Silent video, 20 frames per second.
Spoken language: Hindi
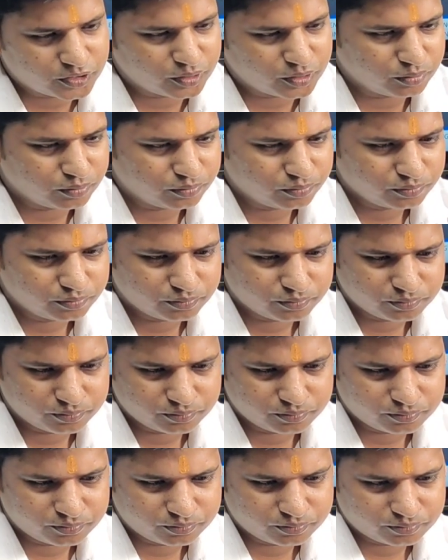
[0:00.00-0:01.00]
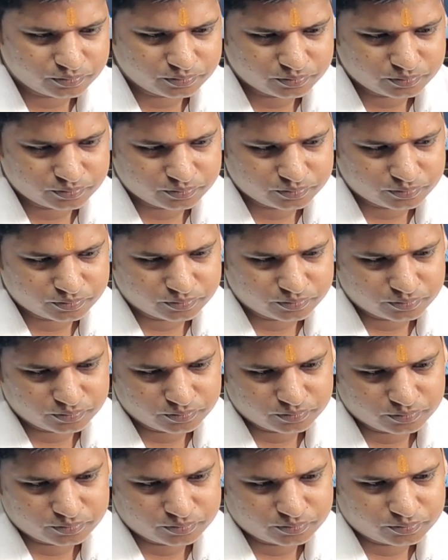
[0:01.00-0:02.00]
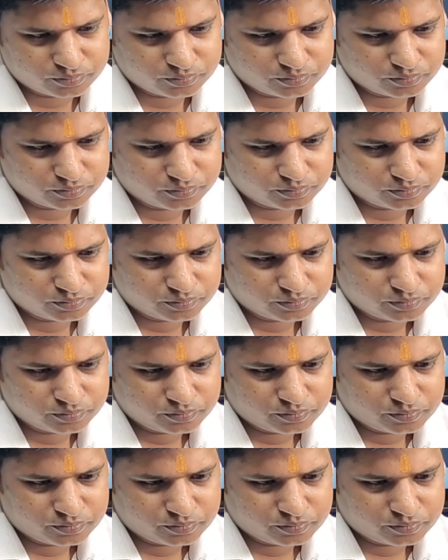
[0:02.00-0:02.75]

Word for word: जी मेरा माइक्रो आयरन का नहीं हीट हो रहा है